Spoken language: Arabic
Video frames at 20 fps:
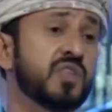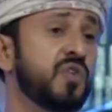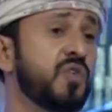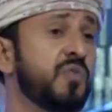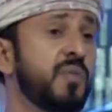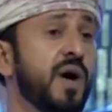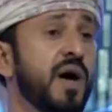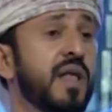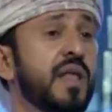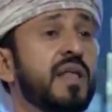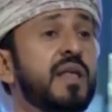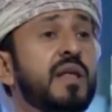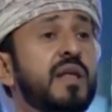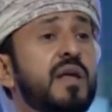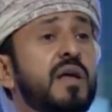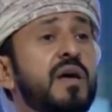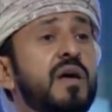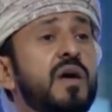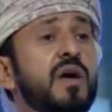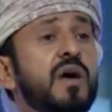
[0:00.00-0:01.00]
مال
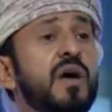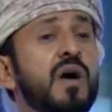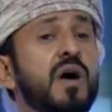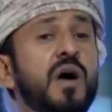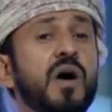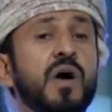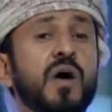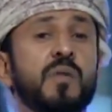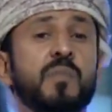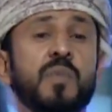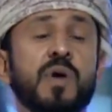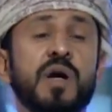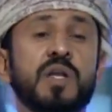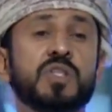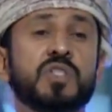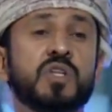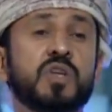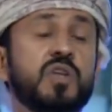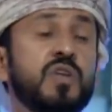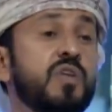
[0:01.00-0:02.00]
ما
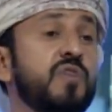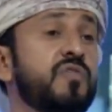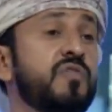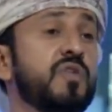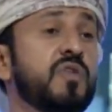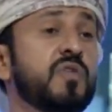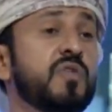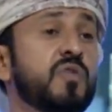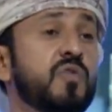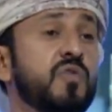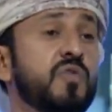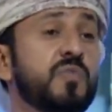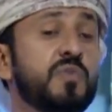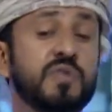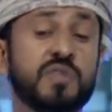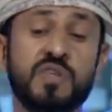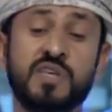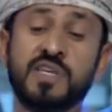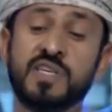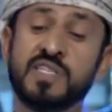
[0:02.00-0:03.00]
نشله في القلوب
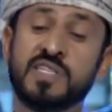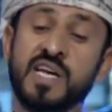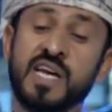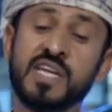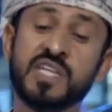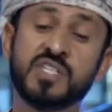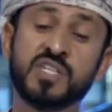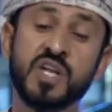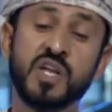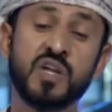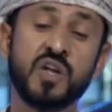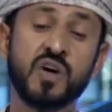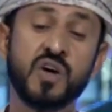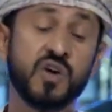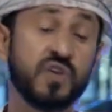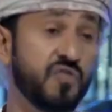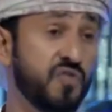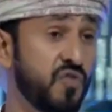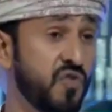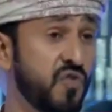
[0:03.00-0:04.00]
وتعيز عن شله
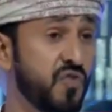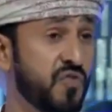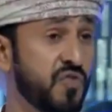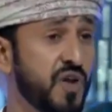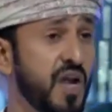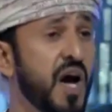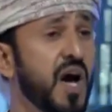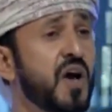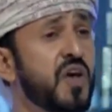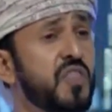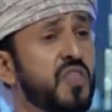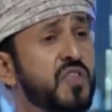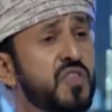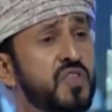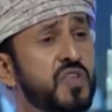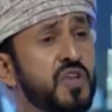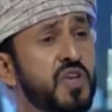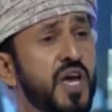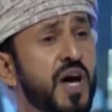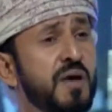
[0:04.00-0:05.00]
كفوف ناخذ
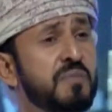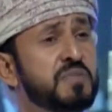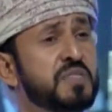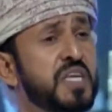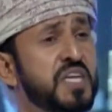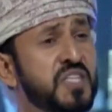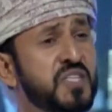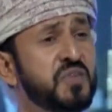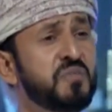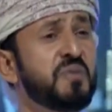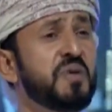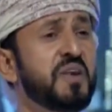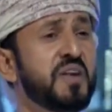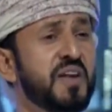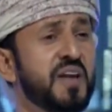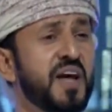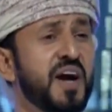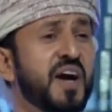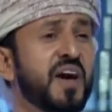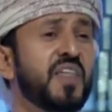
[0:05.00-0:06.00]
الدنيا بجد مرة
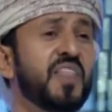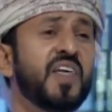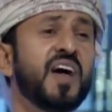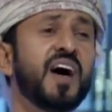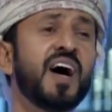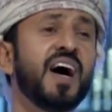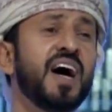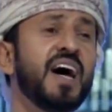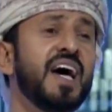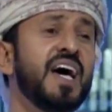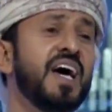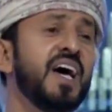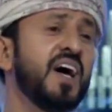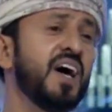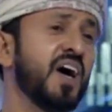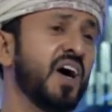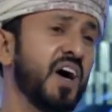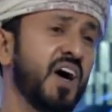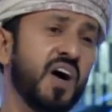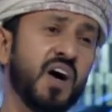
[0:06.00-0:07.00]
ناخذها
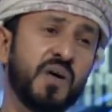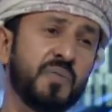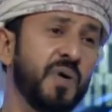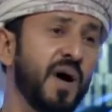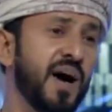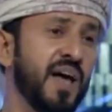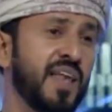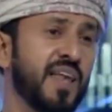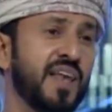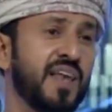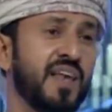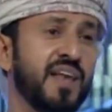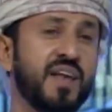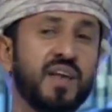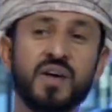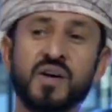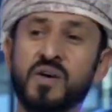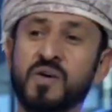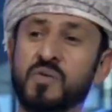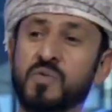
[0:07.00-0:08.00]
أهبال
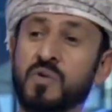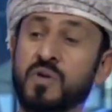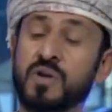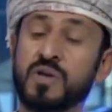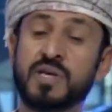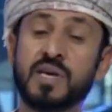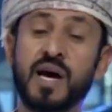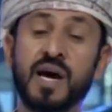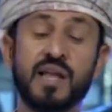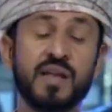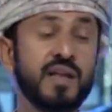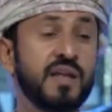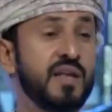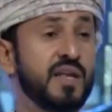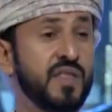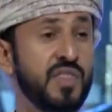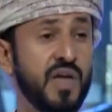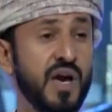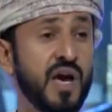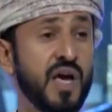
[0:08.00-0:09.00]
والرجال اللي
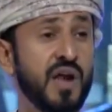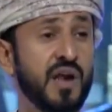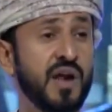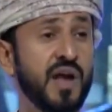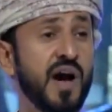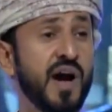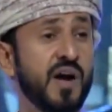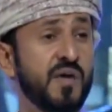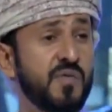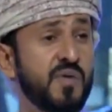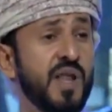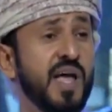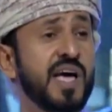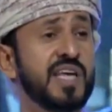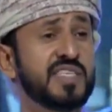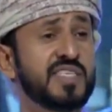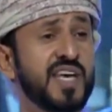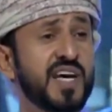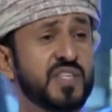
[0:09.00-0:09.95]
ضخرناهم الحزات